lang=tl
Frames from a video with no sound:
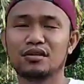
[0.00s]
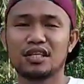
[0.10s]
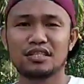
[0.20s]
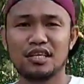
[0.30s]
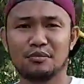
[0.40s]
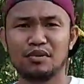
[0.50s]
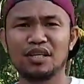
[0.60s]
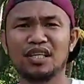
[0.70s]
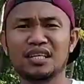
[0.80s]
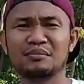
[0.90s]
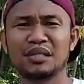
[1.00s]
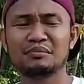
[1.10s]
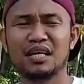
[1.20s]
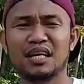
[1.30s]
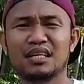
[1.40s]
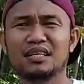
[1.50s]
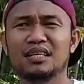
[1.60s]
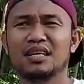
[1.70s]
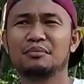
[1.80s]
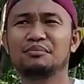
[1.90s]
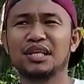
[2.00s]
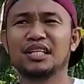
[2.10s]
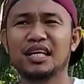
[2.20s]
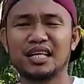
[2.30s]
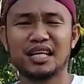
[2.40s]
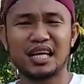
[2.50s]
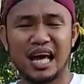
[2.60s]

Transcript: kasi pwede na naman mag-breed ka ng